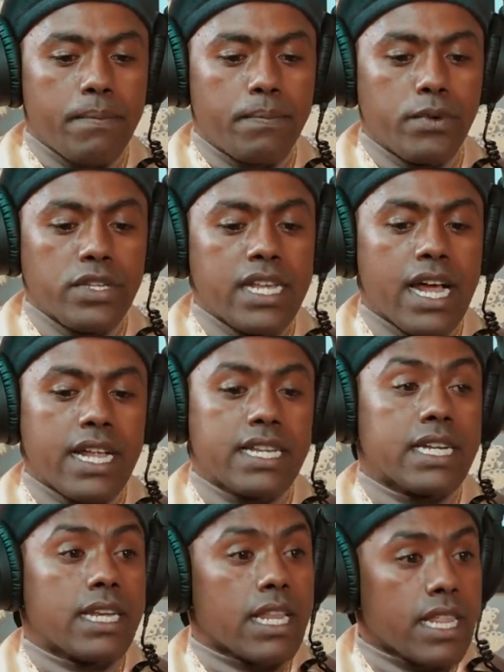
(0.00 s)
punya
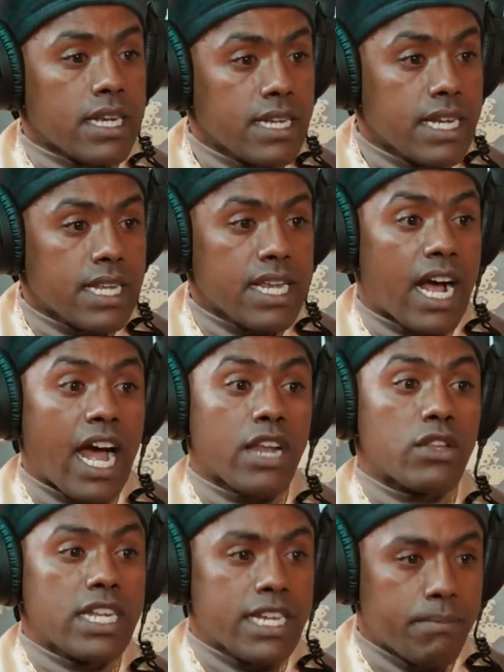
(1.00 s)
cerita sendiri yang
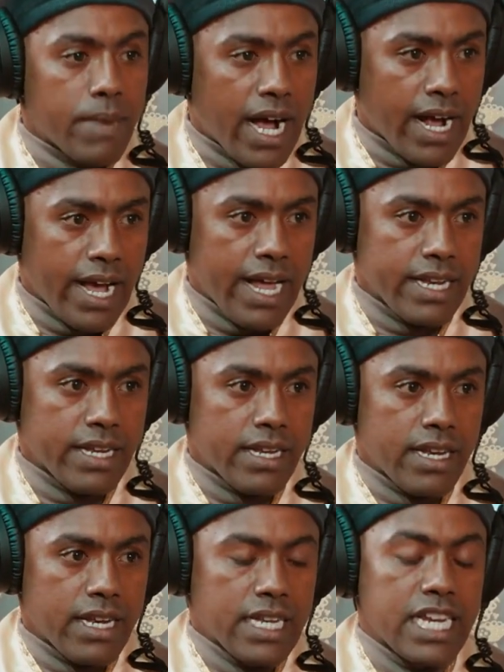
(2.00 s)
harus dikembangkan
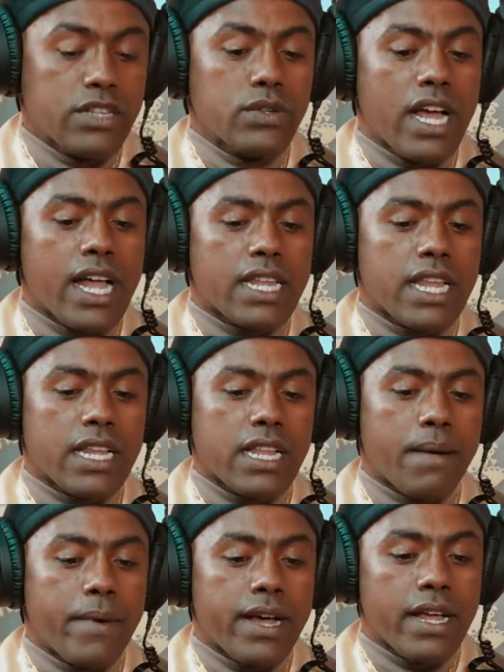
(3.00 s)
dan juga
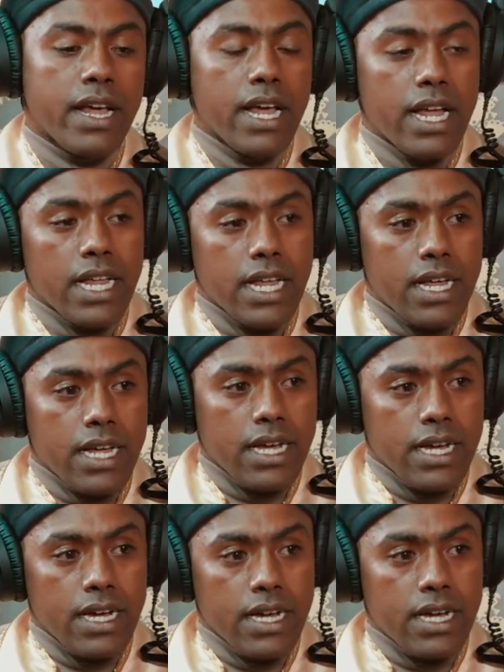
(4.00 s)
apa
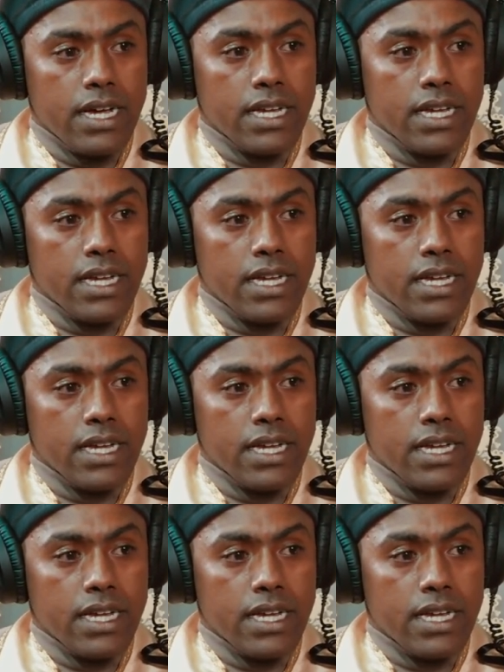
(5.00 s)
uh,